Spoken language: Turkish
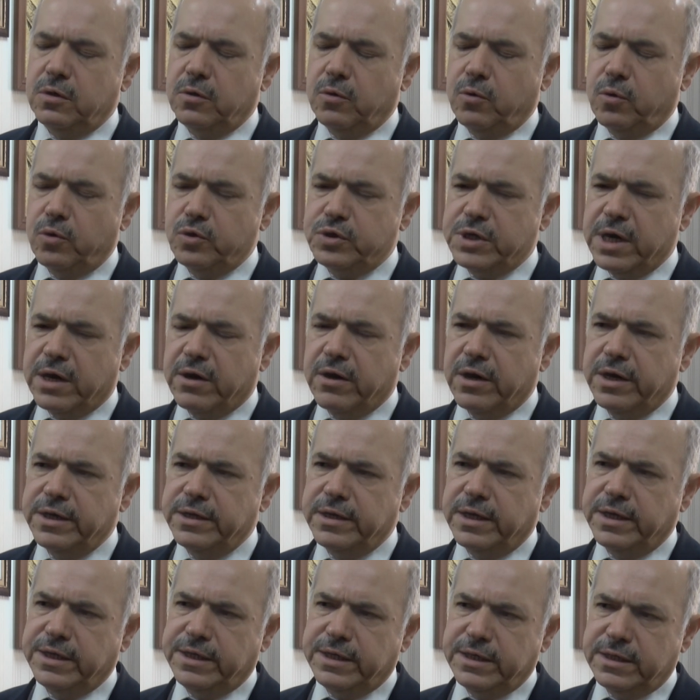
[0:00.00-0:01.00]
Ocak
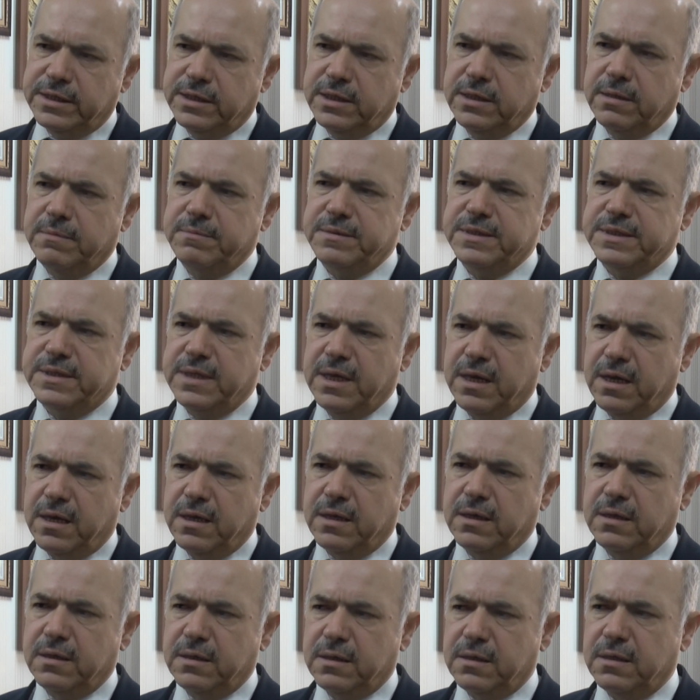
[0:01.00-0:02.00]
ayına girdiğimizde
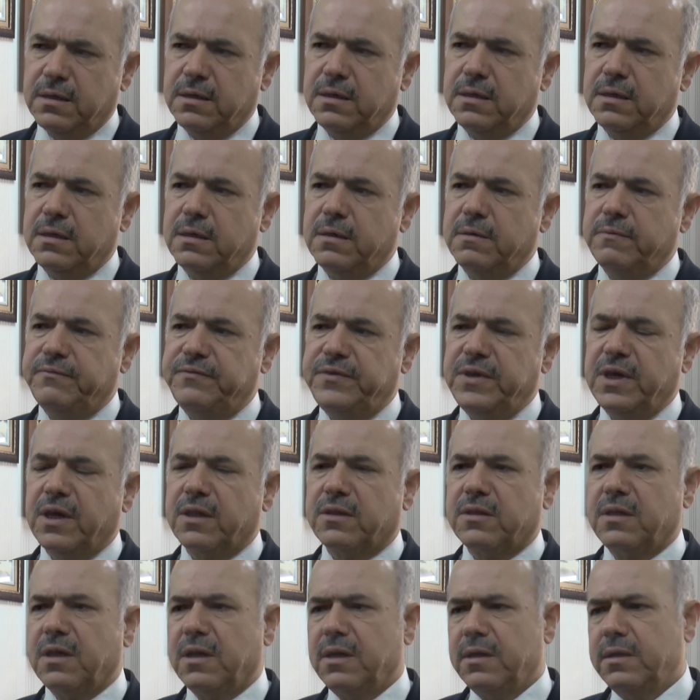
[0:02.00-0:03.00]

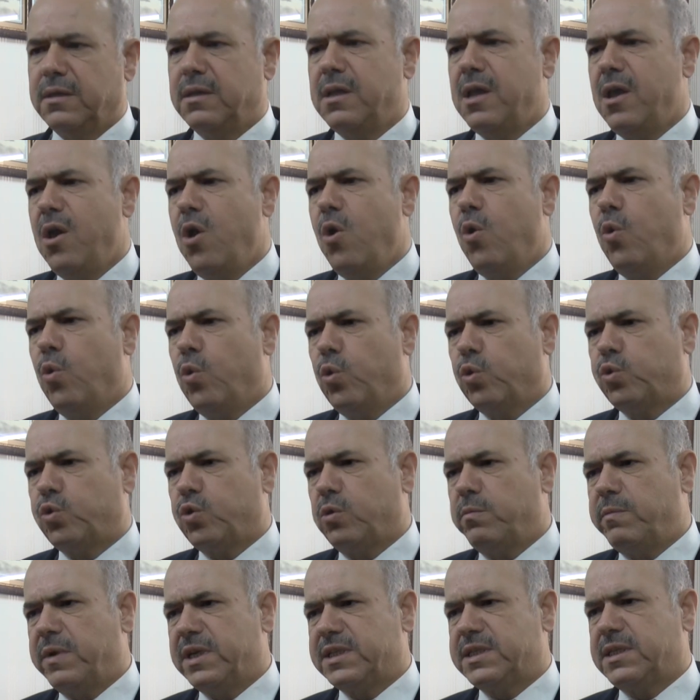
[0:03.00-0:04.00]
fiyatların
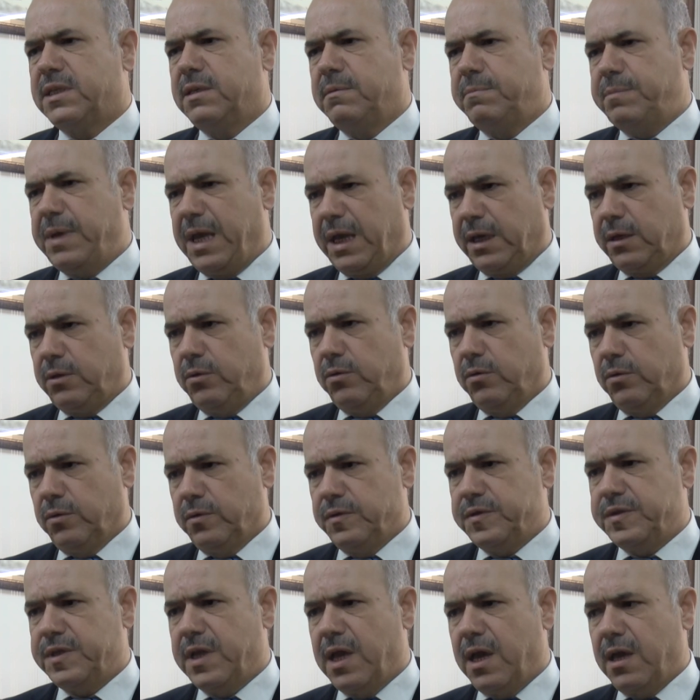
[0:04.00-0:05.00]
oturmasını
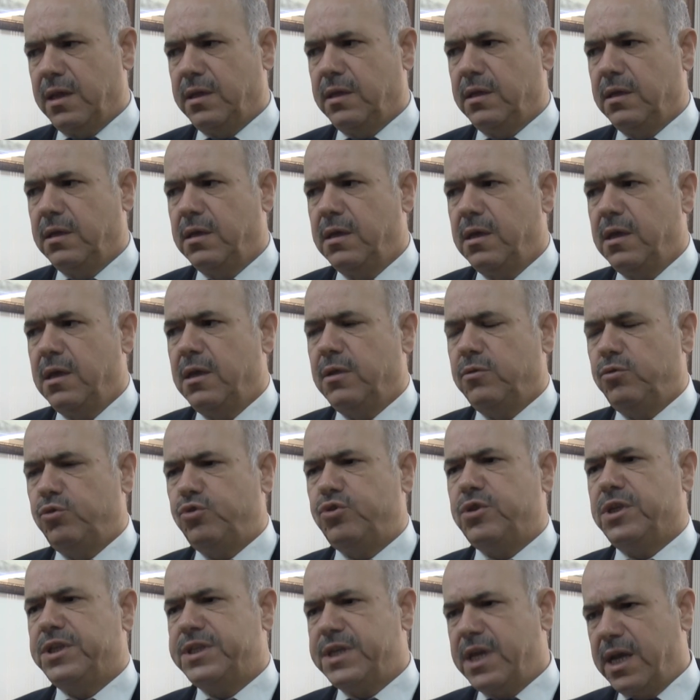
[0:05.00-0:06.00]
bekliyoruz. Yani
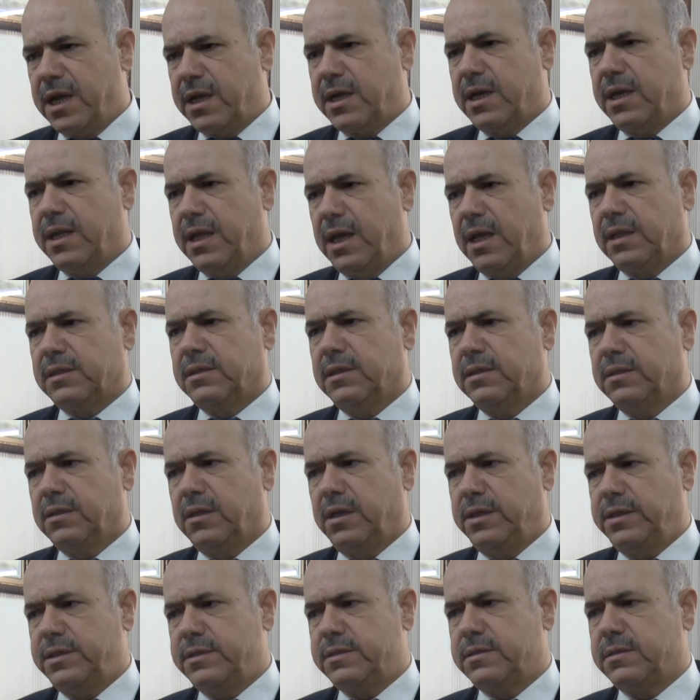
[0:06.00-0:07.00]
düşeceği
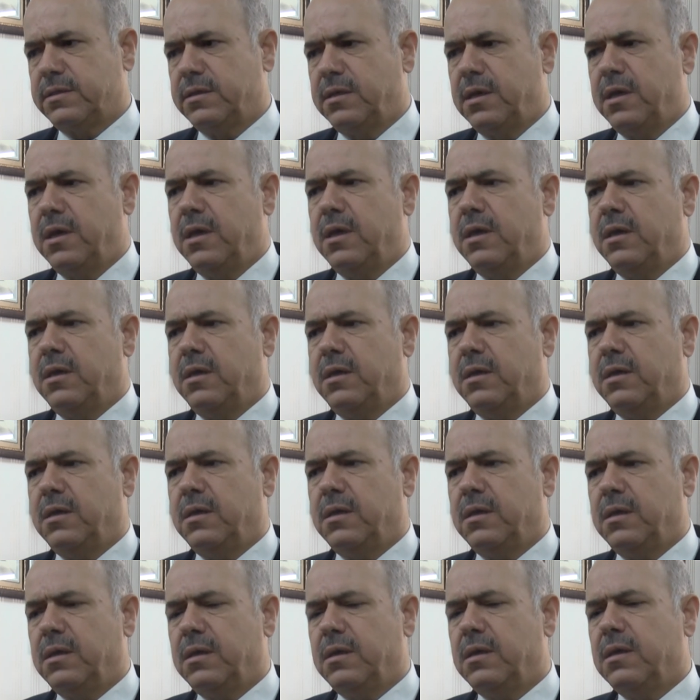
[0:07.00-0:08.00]
kanaatindeyiz.
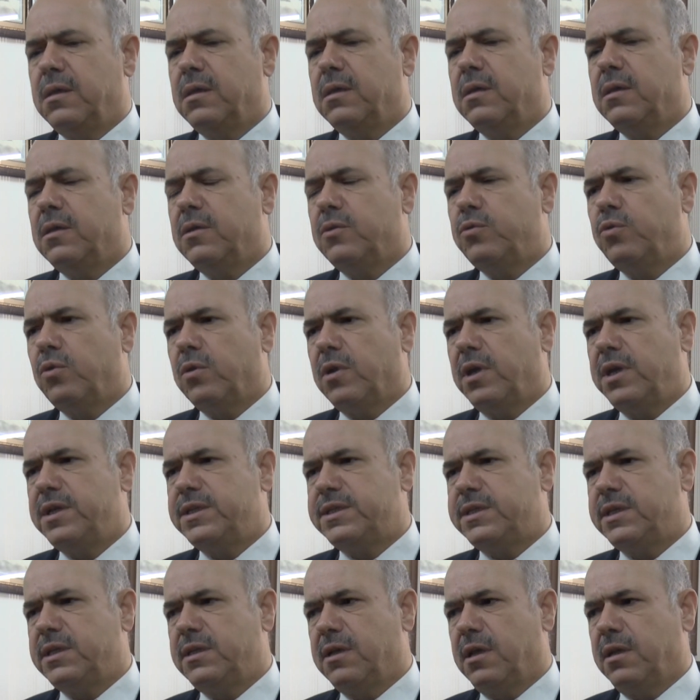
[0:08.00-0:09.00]

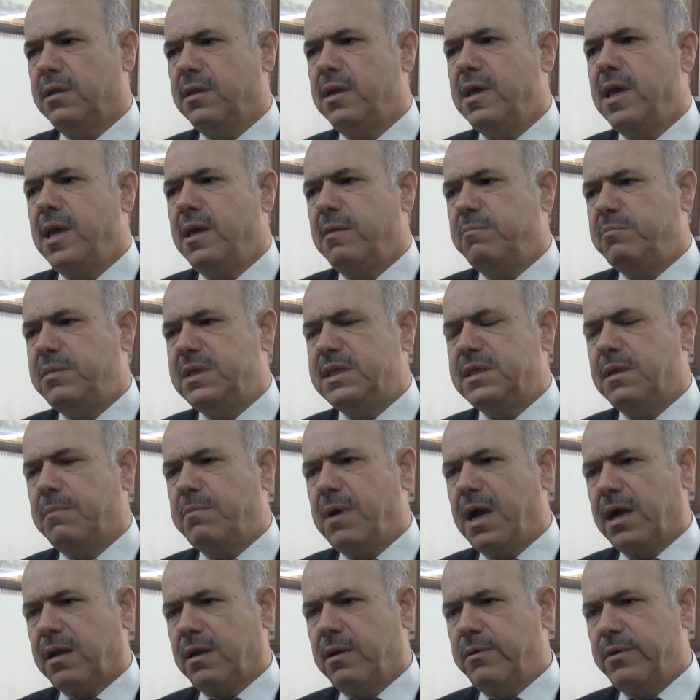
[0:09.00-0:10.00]
dolayısıyla biz de
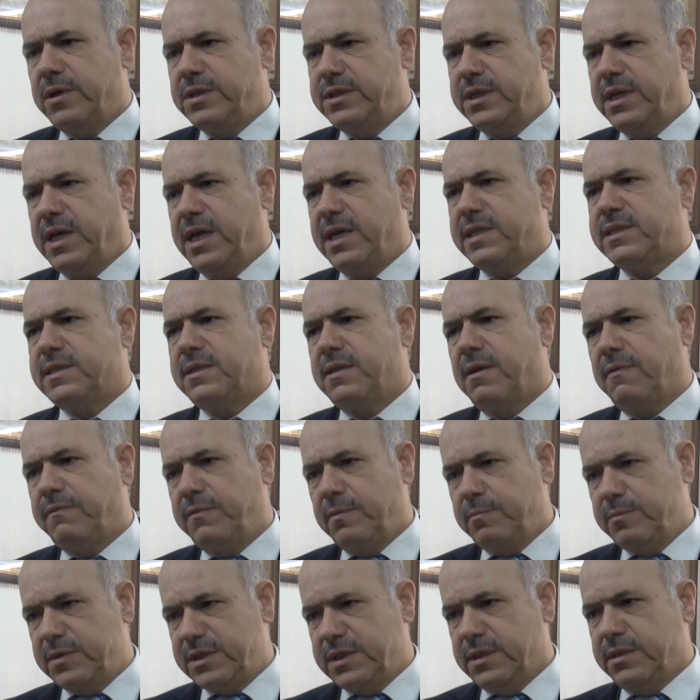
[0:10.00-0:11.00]
baklavacı
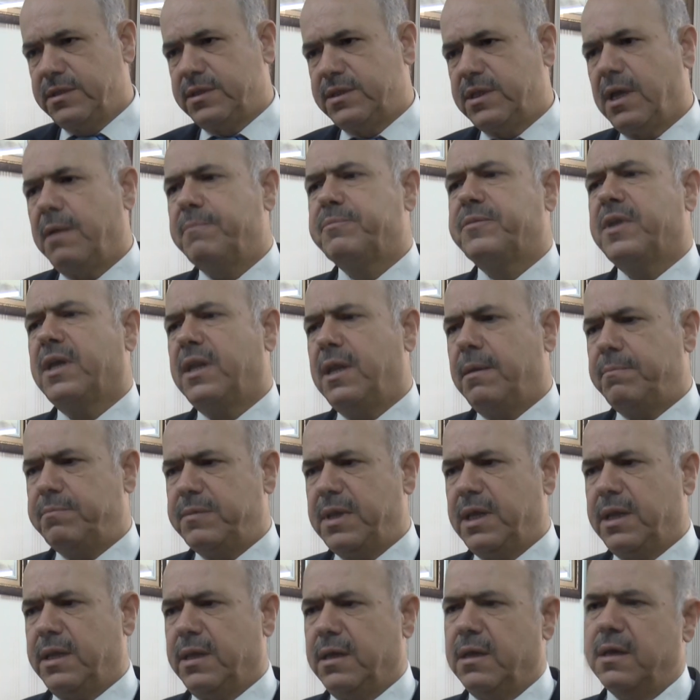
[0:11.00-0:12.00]
esnafımızın zam
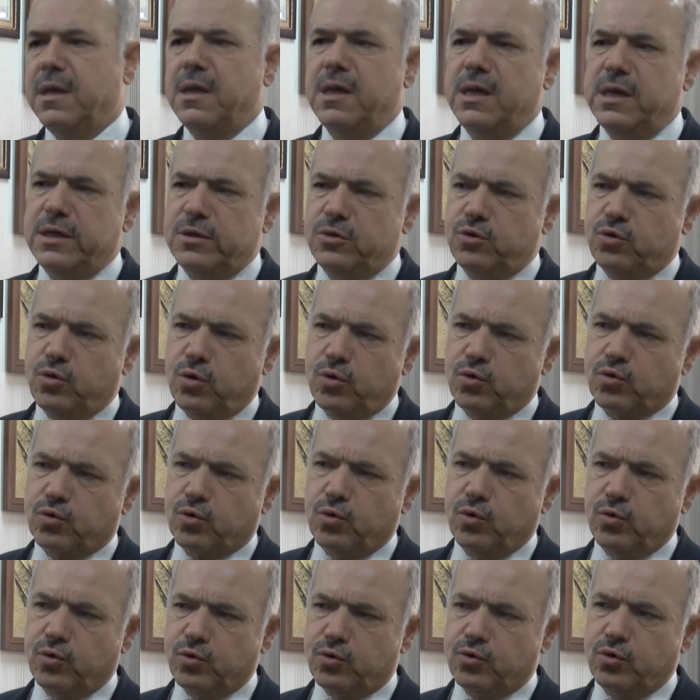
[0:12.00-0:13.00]
talepleri söz
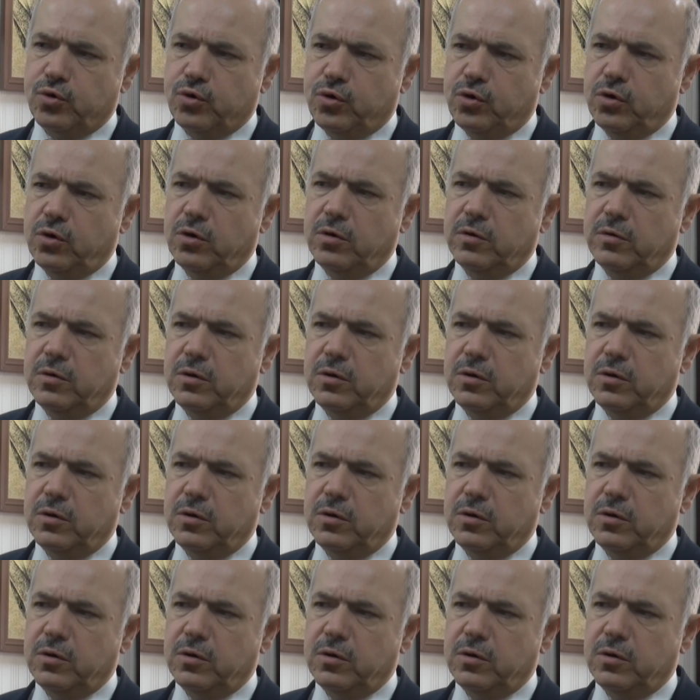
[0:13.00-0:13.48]
konusuydu.